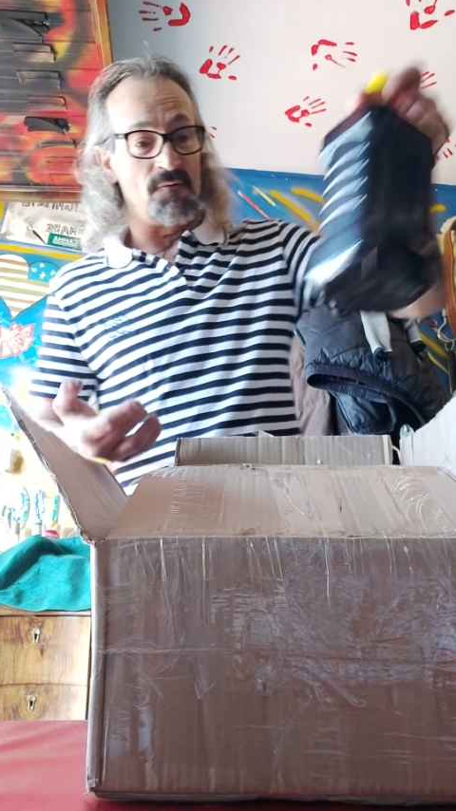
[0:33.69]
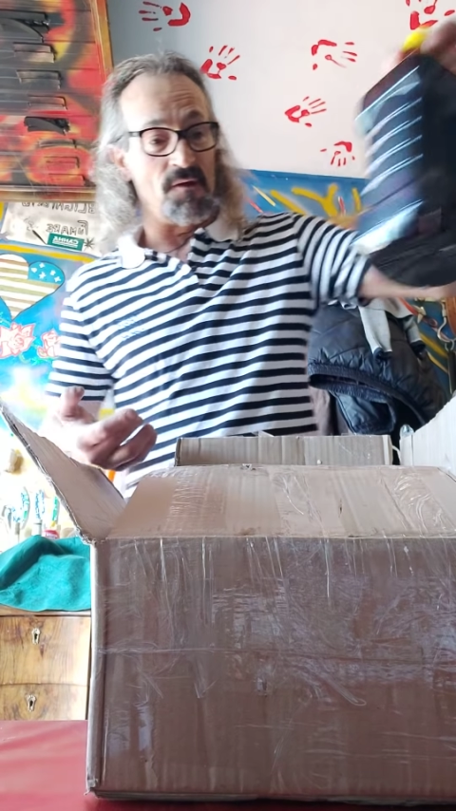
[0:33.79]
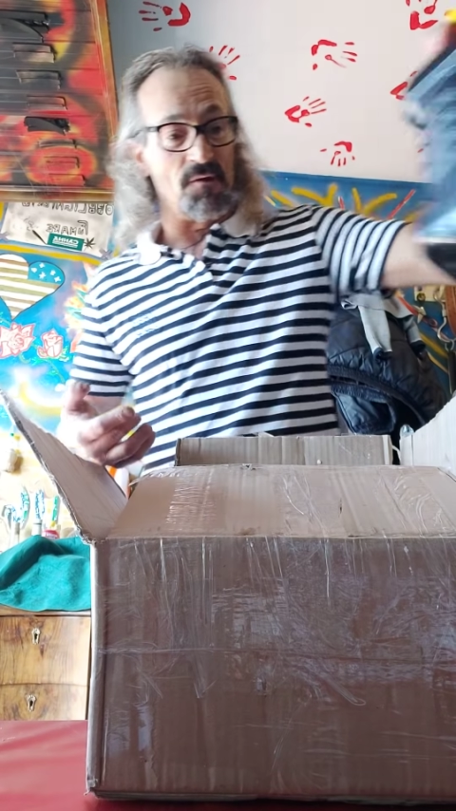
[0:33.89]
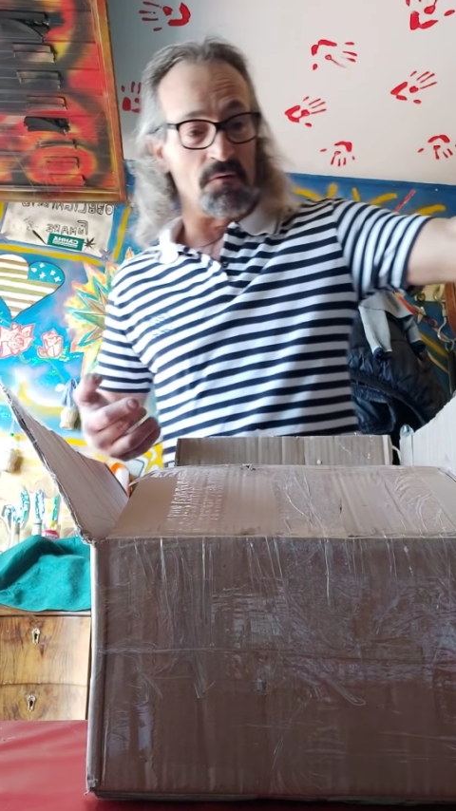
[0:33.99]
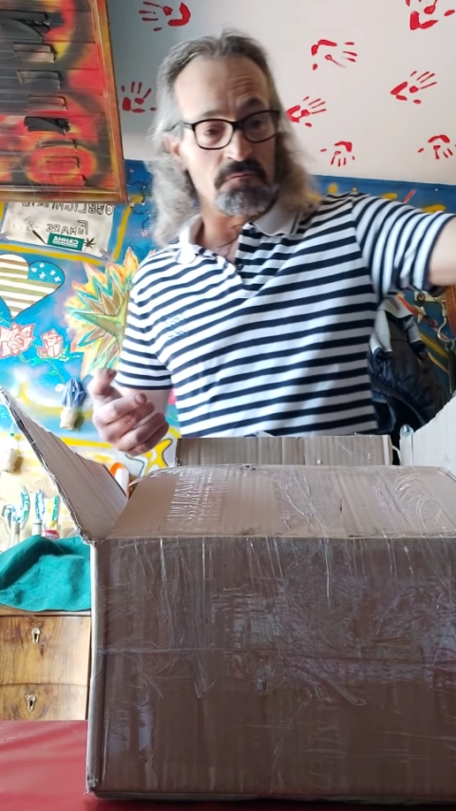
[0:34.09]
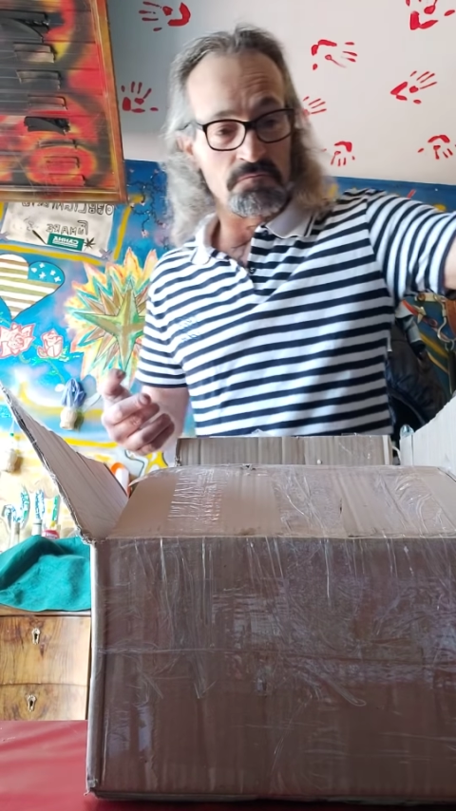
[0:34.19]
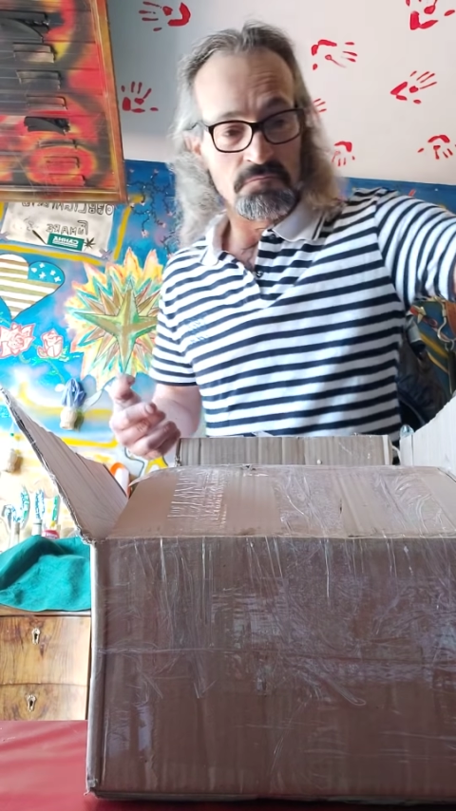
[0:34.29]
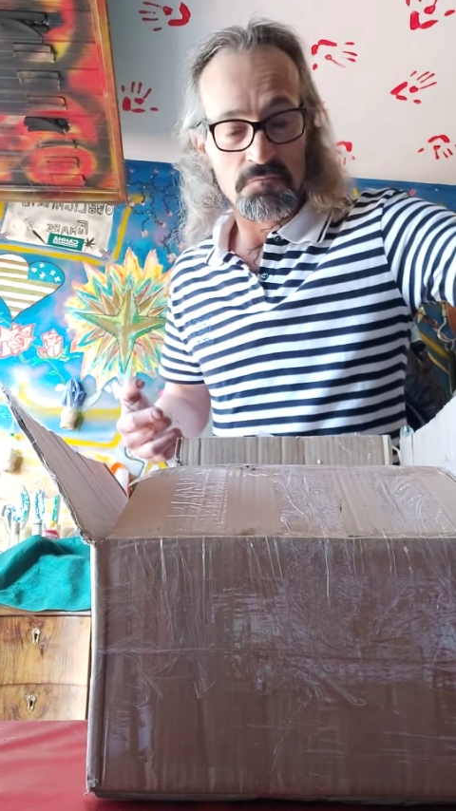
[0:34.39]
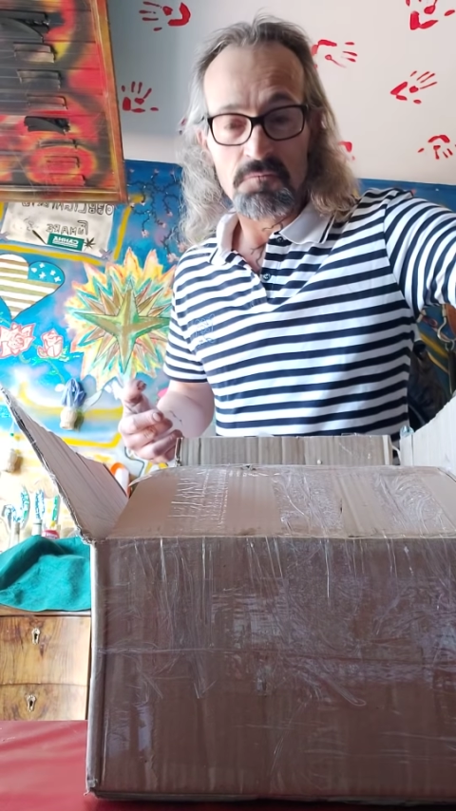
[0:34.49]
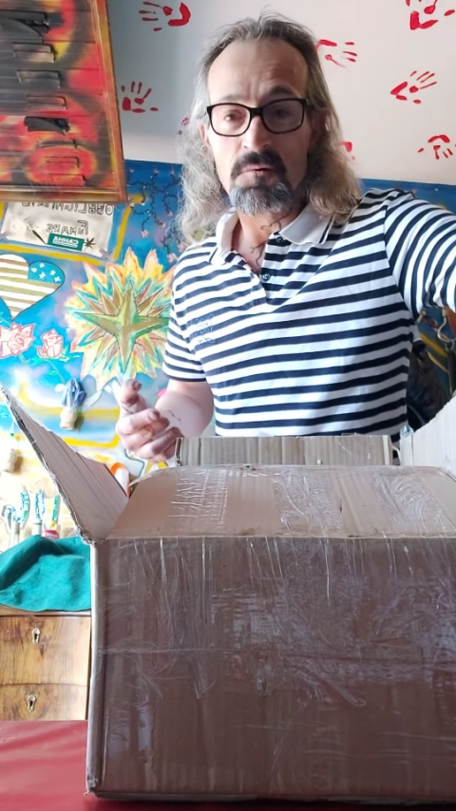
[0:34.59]
vino,
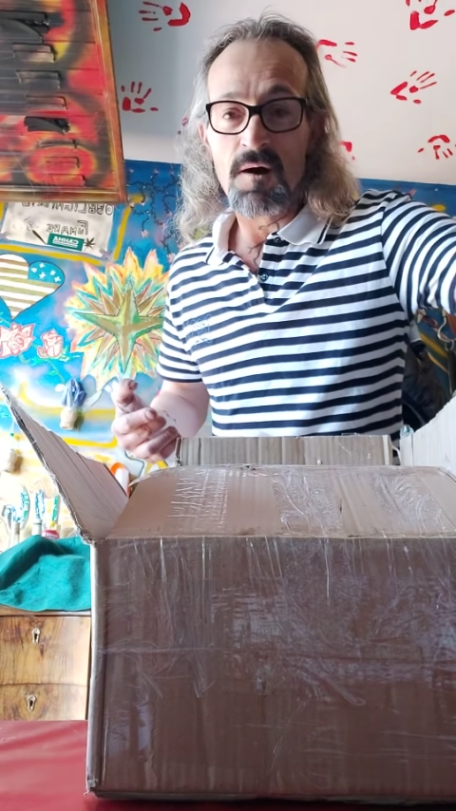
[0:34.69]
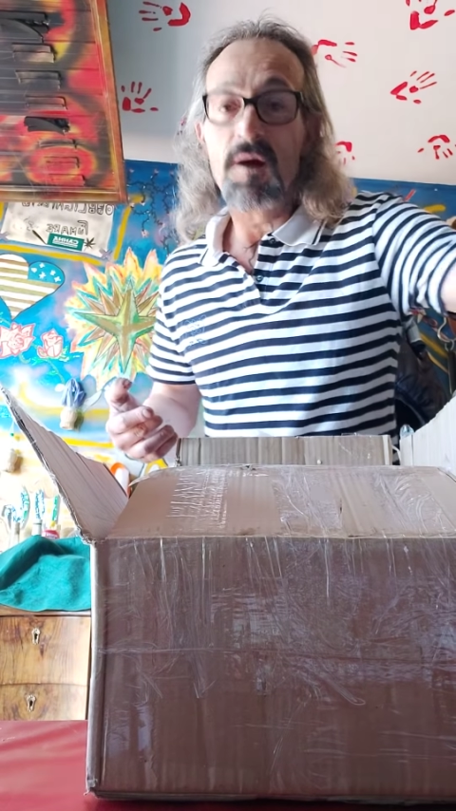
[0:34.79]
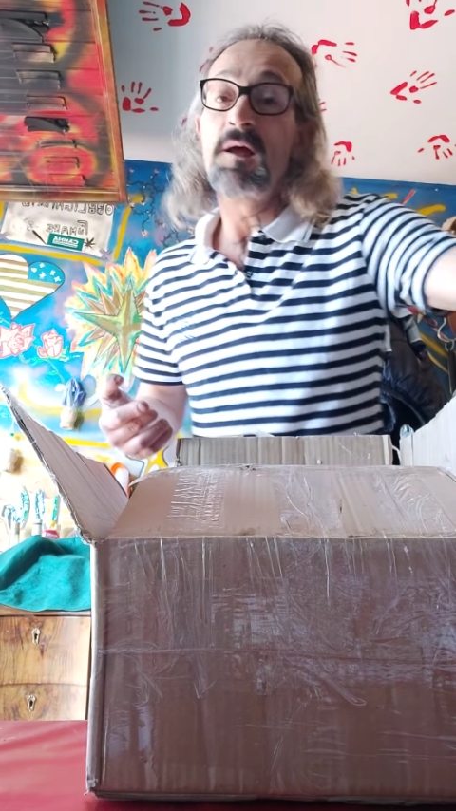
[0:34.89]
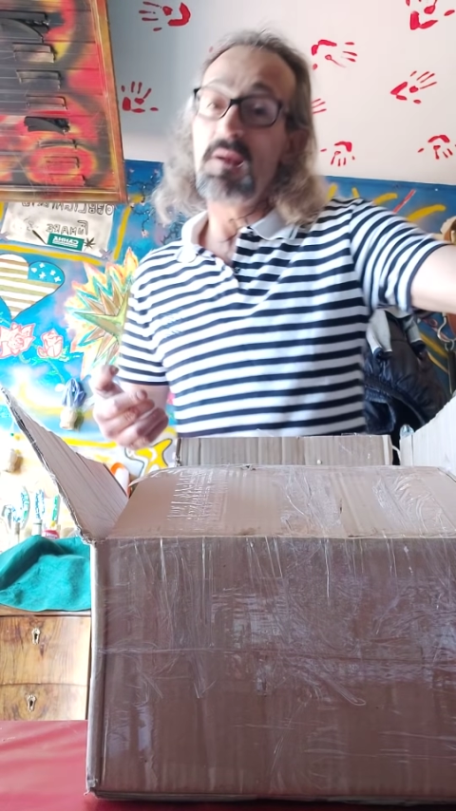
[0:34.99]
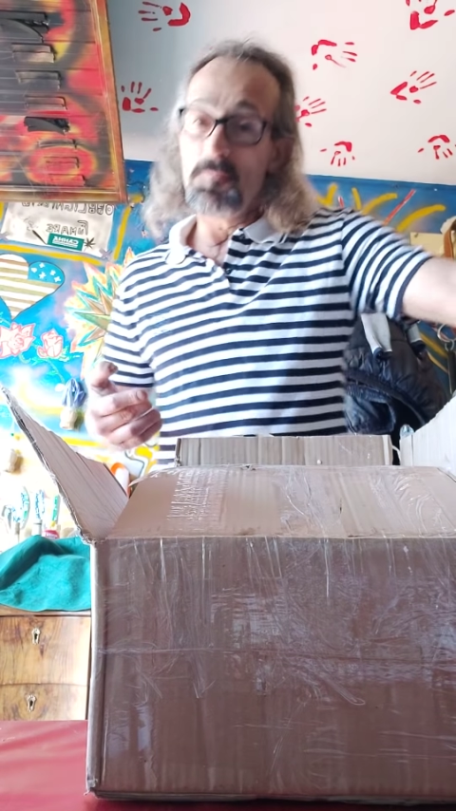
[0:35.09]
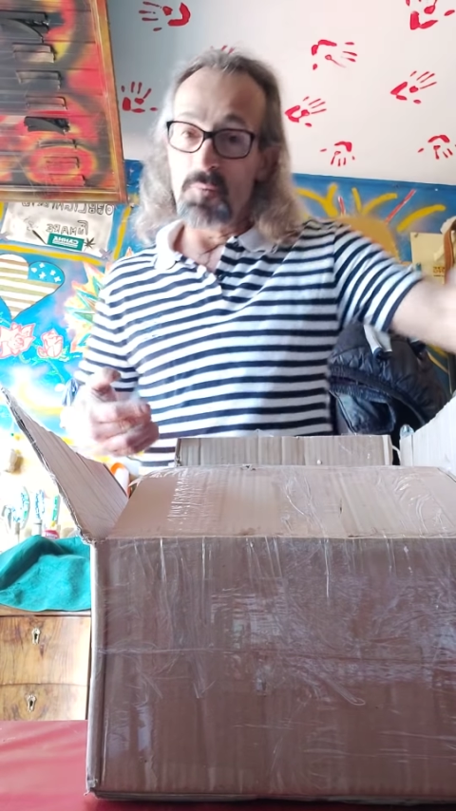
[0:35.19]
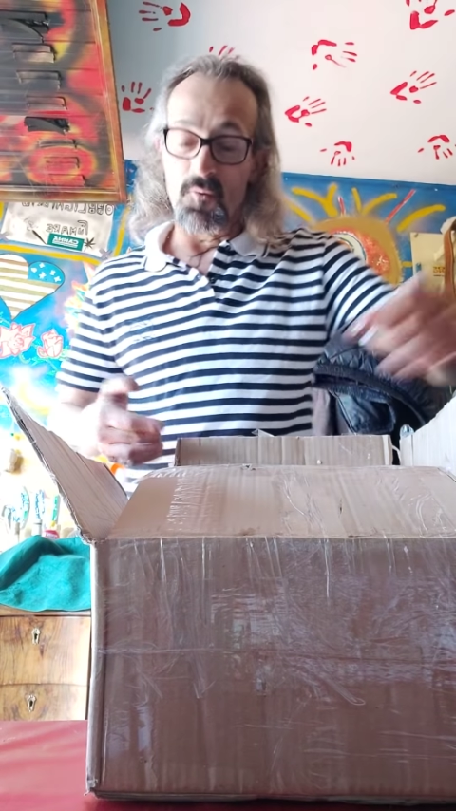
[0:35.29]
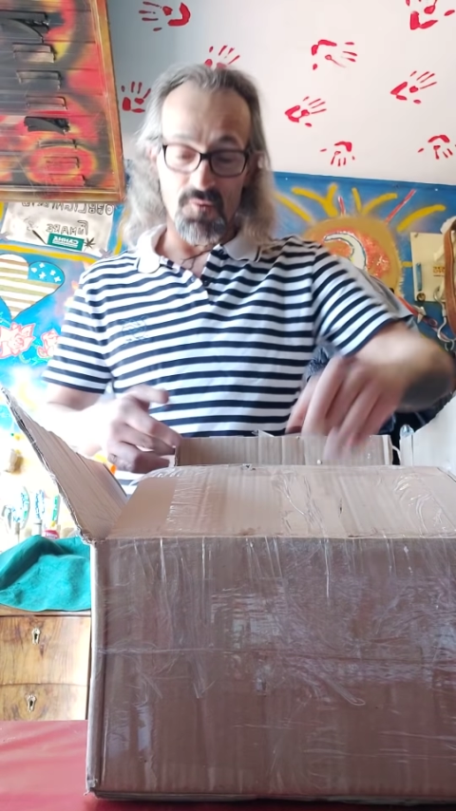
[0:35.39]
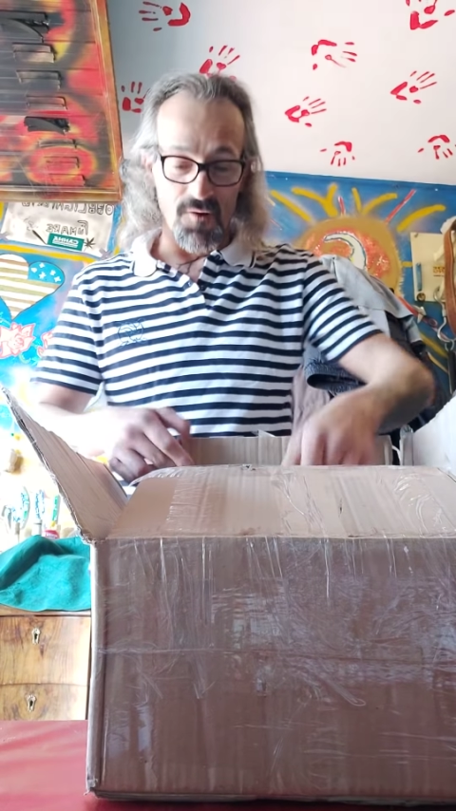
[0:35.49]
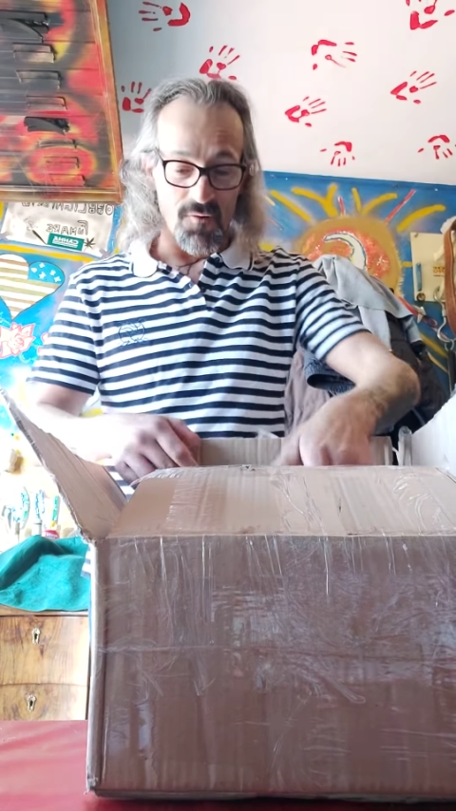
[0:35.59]
e
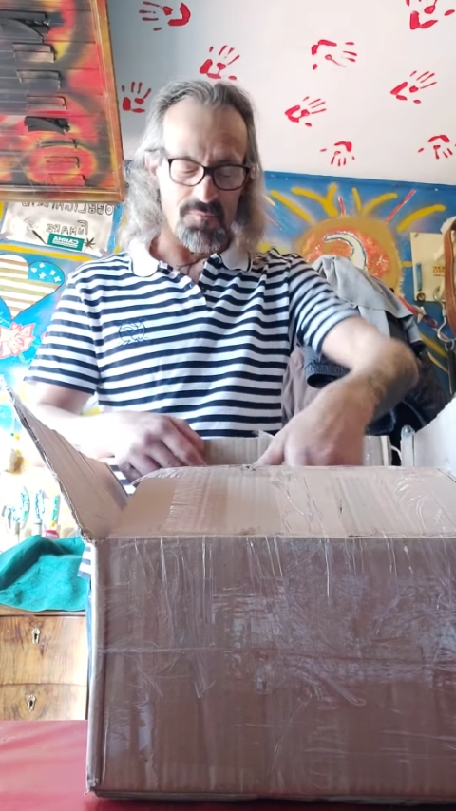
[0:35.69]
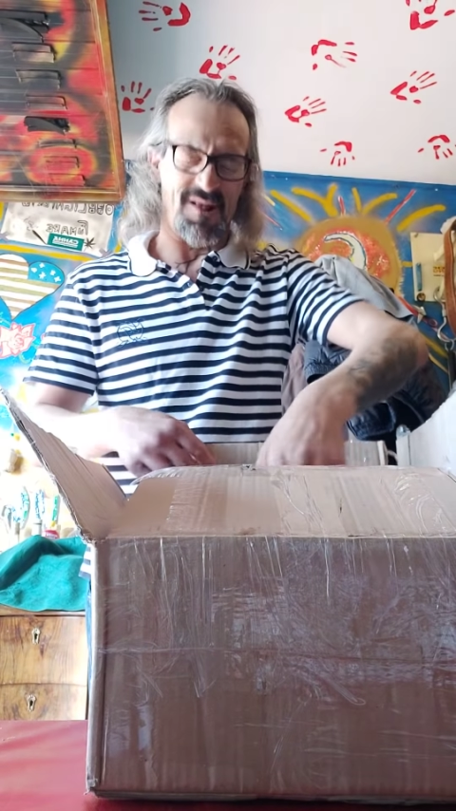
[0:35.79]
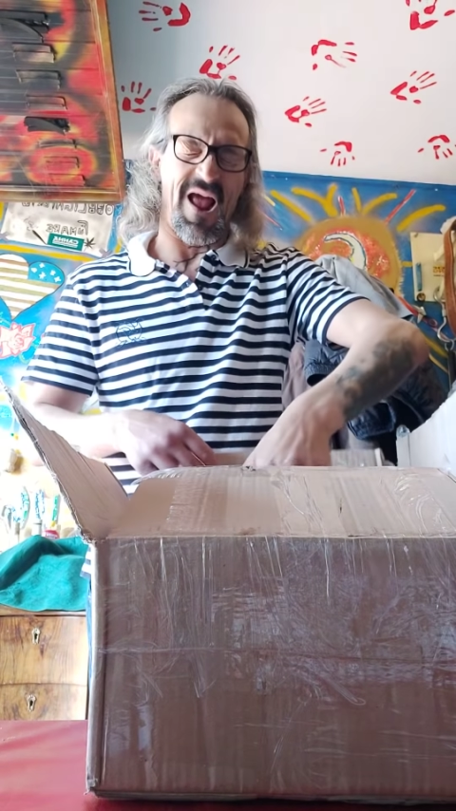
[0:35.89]
buono, ma